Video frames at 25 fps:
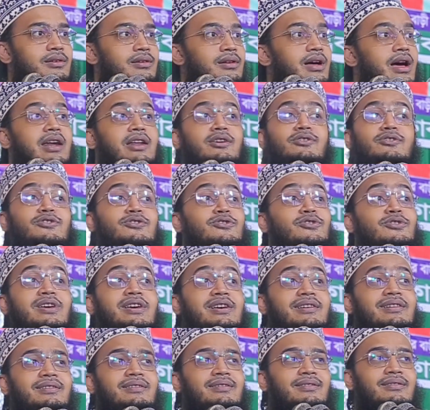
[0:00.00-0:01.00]
আর একটু জোরে
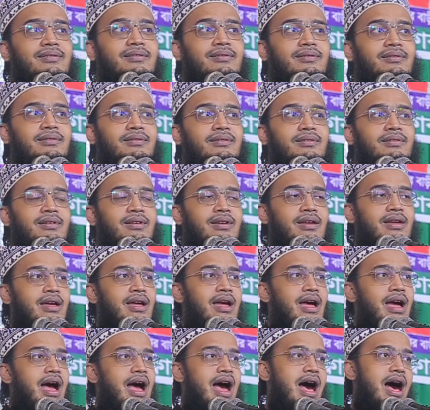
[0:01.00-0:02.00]

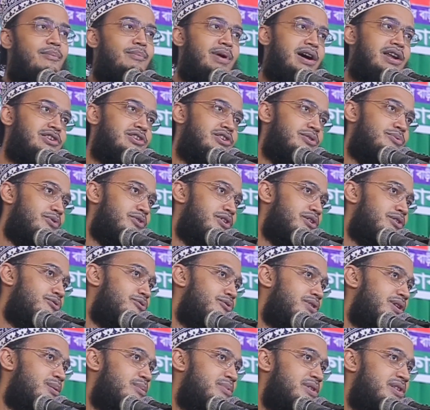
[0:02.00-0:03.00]
আমার জীবনে
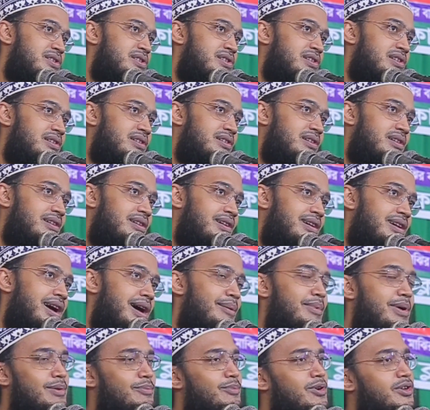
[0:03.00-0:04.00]
গুণা বেশি
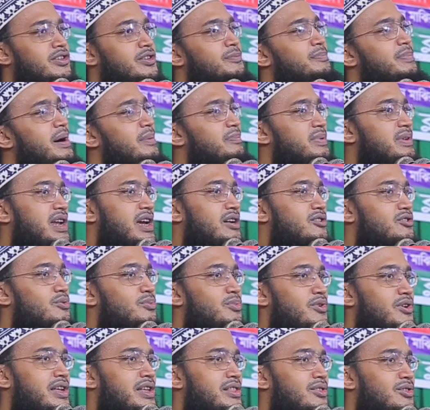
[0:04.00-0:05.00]
আমার মতো পাপিরা একটু
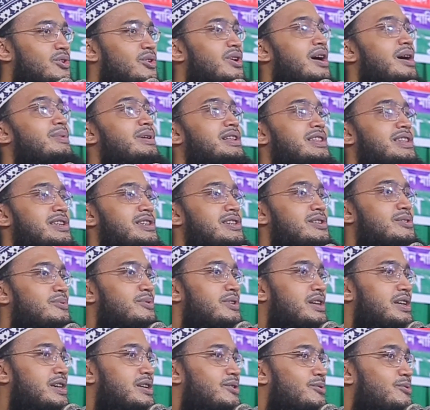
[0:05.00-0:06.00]
বলেন তো আমাদের
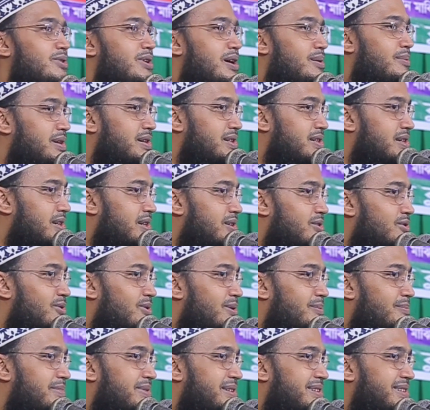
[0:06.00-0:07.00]
জীবনে কি গুণা বেশি না সব
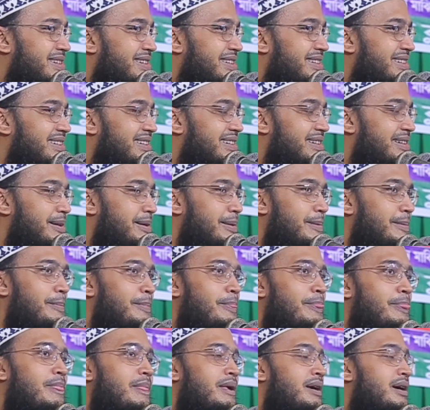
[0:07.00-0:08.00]
বেশি
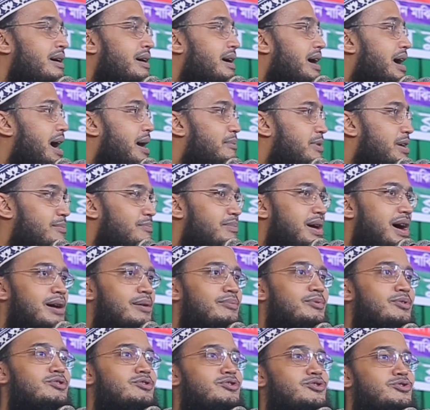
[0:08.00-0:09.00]
আমার মা
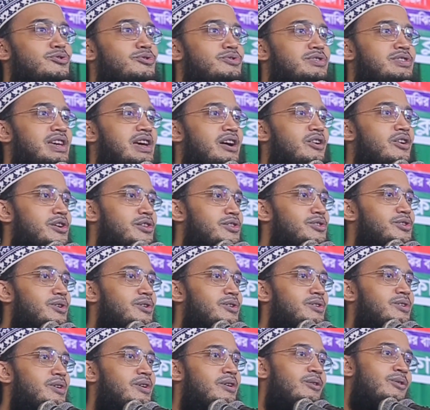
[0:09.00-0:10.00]
বোন শুনছে হয়তো
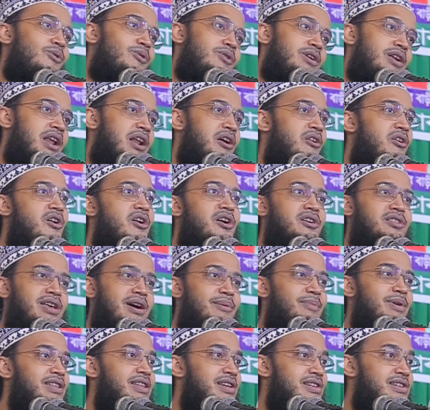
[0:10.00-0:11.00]
ওনারাও হয়তো
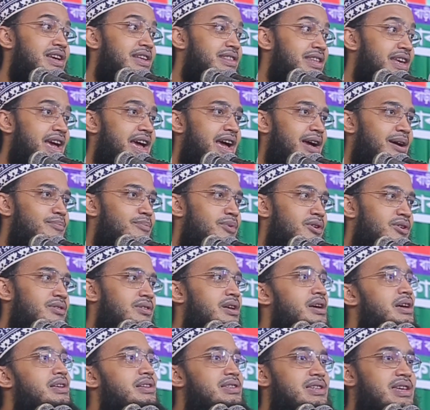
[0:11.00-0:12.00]
আমাদের সাথে একমত
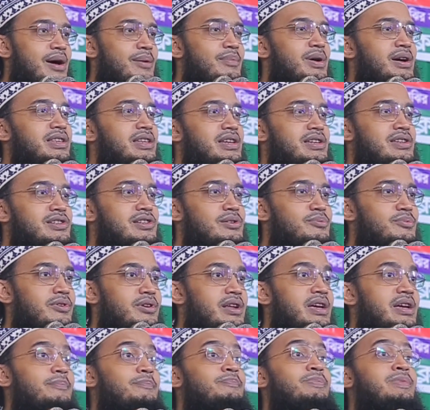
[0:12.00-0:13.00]
যে আমাদের
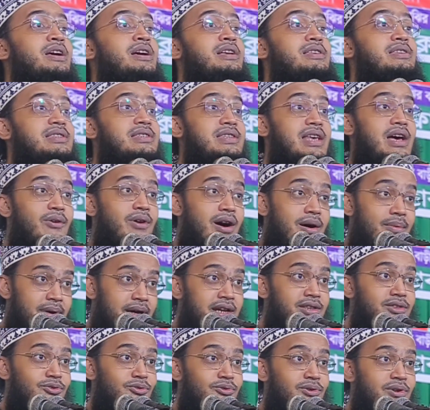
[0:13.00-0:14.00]
জীবনে সওয়াবের
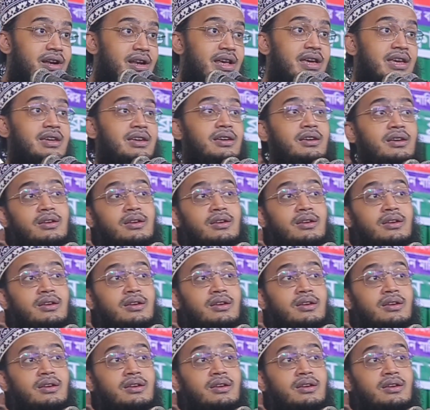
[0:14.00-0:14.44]
তুলনায়